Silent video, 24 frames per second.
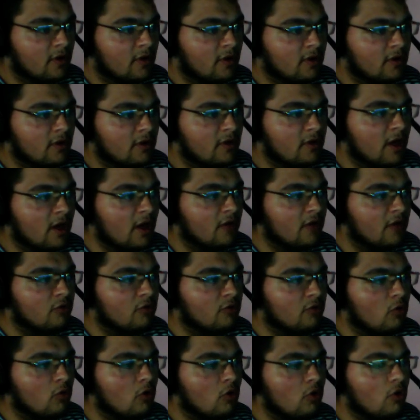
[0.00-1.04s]
Ya
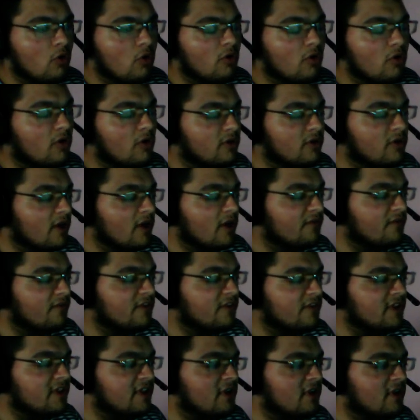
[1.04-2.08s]
so ya
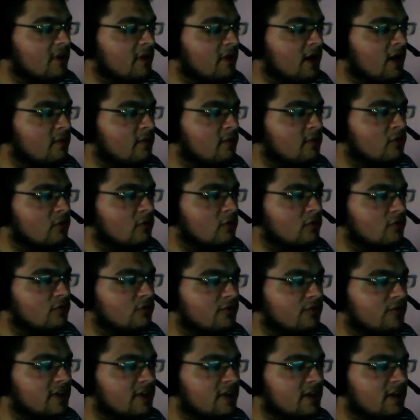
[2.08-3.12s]
fitleme abi ne olur
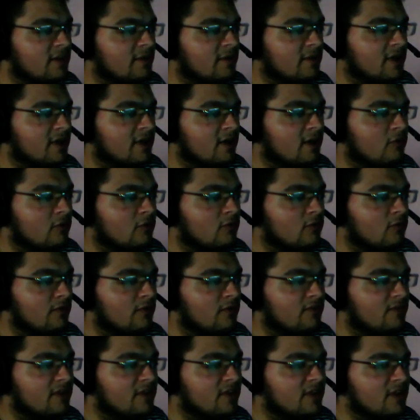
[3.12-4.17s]
fitleme ya lütfen
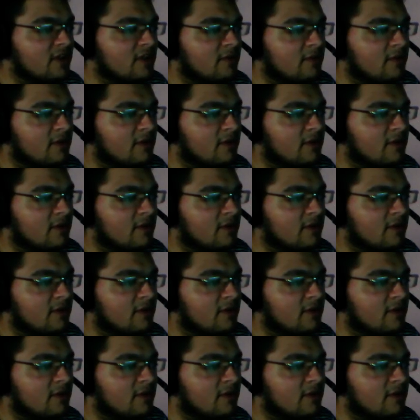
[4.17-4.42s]
fitleme.